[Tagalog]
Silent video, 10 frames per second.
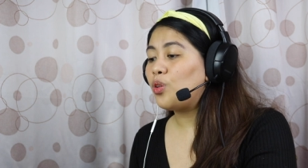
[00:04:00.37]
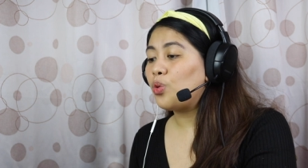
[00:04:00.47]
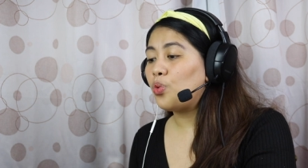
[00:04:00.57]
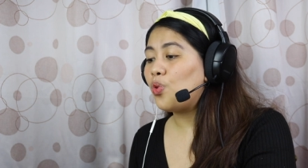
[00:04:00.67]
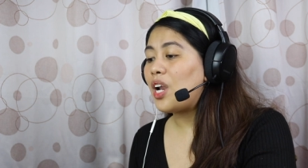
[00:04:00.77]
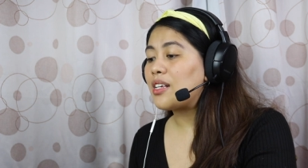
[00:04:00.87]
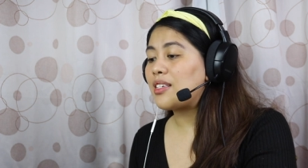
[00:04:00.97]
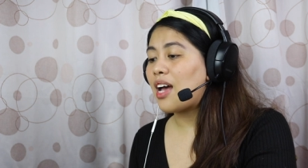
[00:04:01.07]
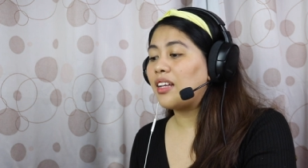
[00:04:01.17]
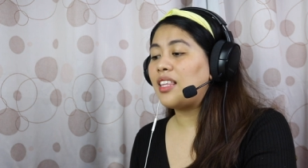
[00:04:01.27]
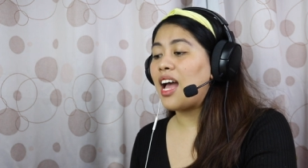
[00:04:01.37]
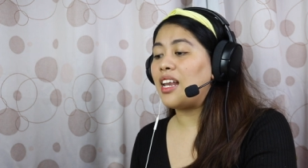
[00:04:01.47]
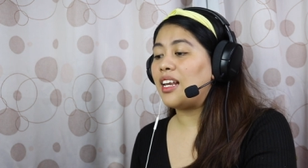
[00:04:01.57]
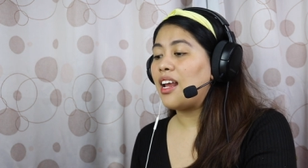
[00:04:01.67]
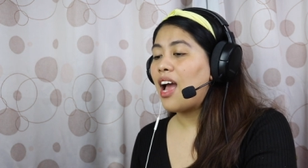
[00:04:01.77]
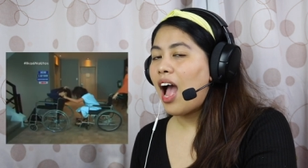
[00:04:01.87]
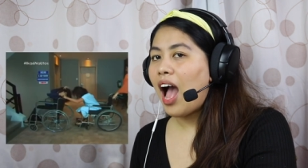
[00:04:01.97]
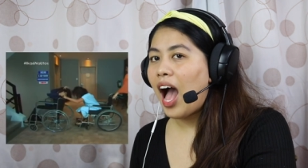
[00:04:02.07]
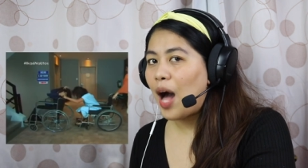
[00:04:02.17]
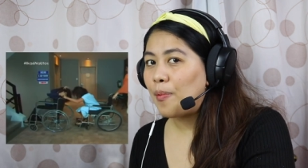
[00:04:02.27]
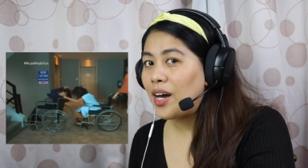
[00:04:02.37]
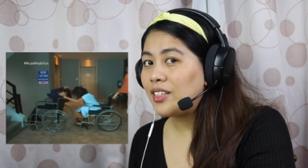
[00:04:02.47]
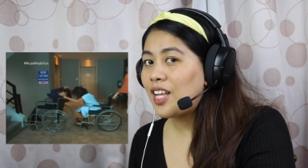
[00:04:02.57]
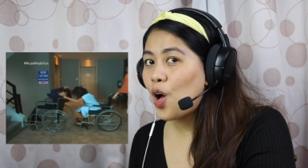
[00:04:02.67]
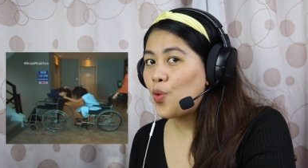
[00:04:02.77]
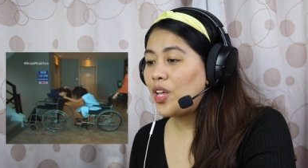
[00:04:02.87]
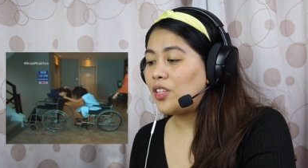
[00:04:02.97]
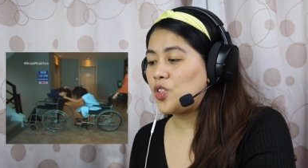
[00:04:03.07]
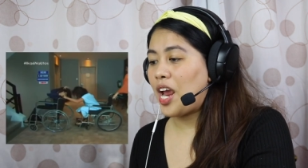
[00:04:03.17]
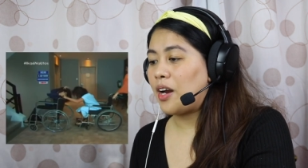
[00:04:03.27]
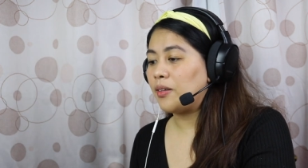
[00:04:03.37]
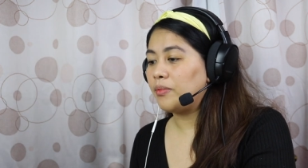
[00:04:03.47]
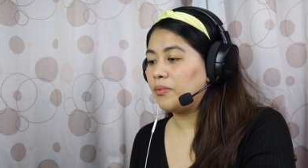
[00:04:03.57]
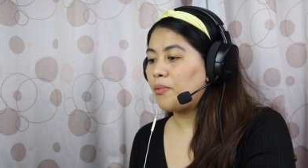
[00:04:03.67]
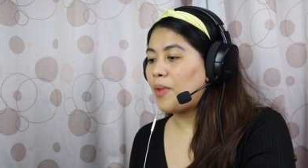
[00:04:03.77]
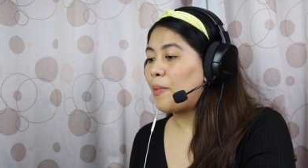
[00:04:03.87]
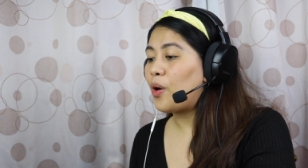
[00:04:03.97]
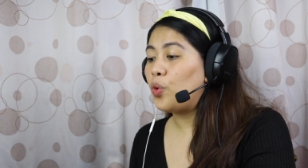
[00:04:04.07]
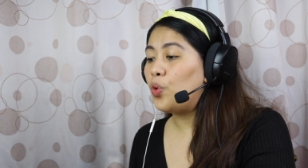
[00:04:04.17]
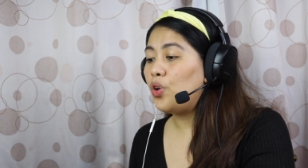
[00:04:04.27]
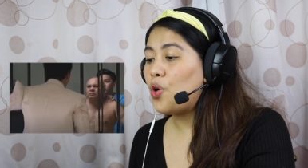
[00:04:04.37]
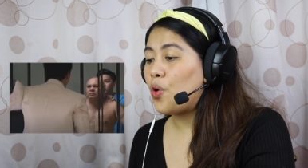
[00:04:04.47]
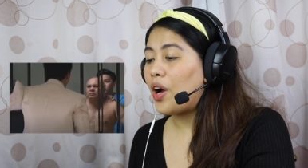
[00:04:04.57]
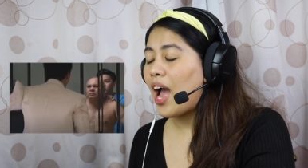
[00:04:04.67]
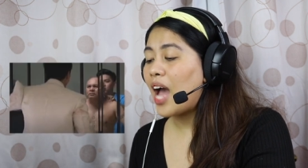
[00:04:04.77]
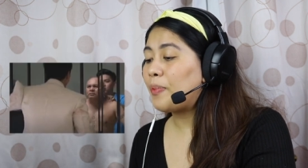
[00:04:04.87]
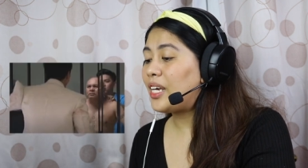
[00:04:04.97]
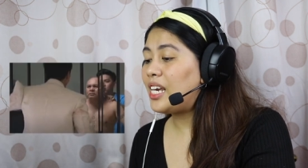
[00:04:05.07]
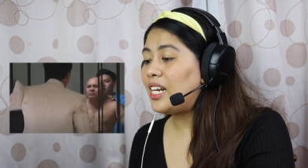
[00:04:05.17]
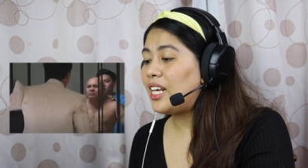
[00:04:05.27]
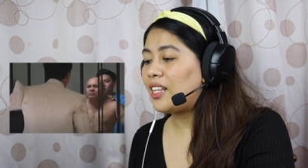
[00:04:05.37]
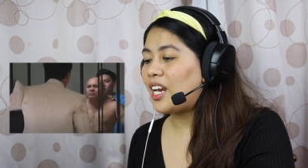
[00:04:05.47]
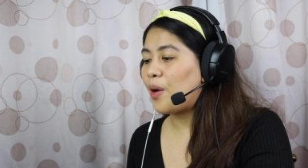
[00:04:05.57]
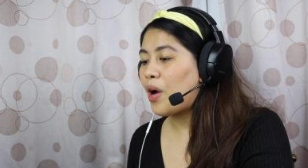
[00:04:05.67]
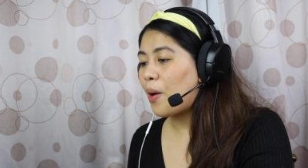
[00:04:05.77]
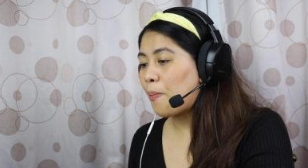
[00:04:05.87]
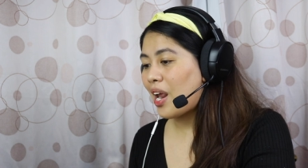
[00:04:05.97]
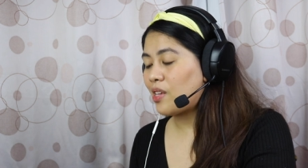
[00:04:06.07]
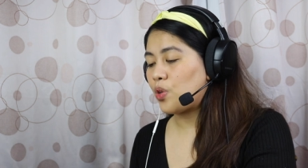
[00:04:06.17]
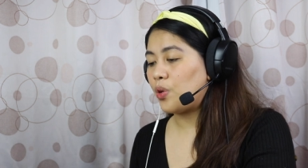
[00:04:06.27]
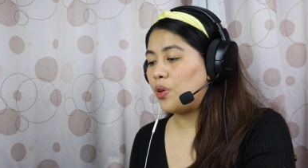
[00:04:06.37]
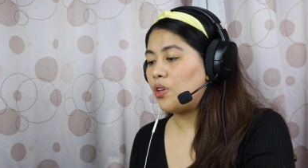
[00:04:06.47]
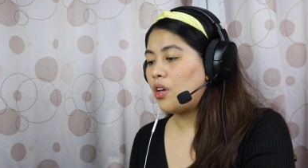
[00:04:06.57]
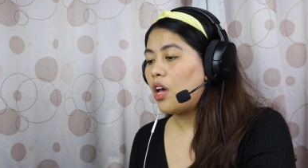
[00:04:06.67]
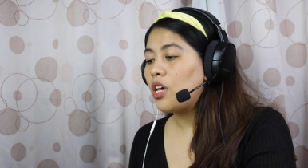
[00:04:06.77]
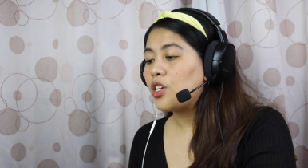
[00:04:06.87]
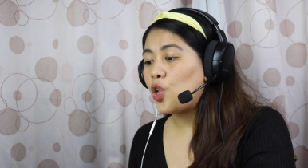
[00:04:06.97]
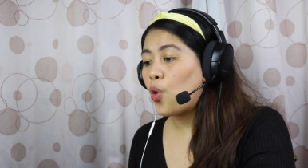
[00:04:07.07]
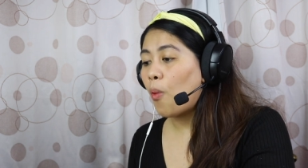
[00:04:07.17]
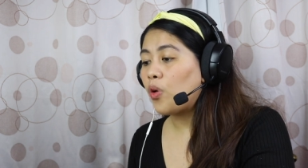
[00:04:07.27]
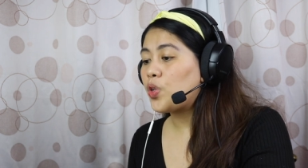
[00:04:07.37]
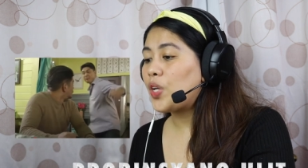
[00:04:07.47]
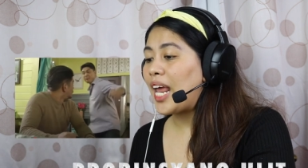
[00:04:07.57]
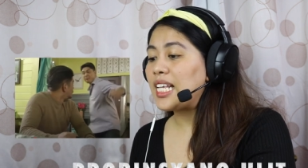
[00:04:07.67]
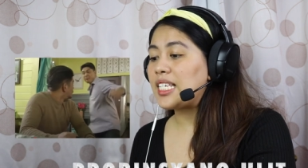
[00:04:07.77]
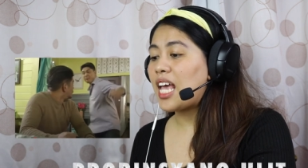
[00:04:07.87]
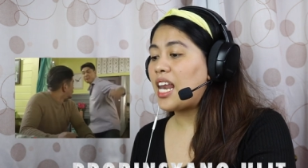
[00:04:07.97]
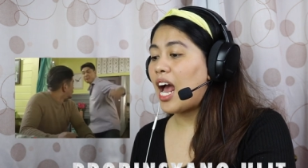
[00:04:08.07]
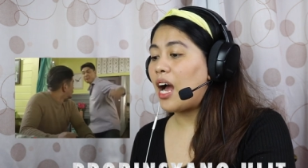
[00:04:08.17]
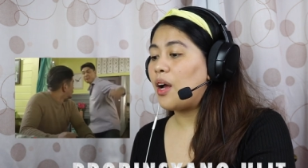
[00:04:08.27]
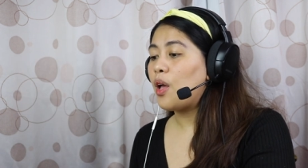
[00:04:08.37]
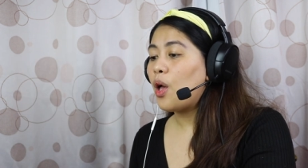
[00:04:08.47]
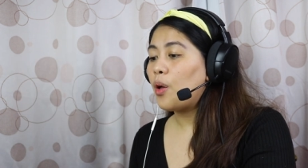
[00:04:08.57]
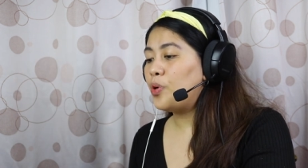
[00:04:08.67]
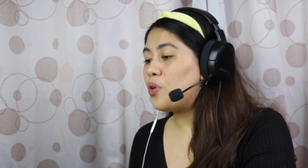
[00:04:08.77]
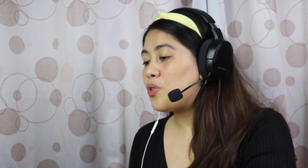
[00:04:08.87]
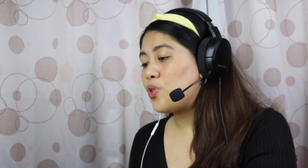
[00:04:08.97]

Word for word: itutulak sa hagdan habang naka-wheelchair. May makukulong at pag-iinitan ng mga preso. Slow motion na eksena puro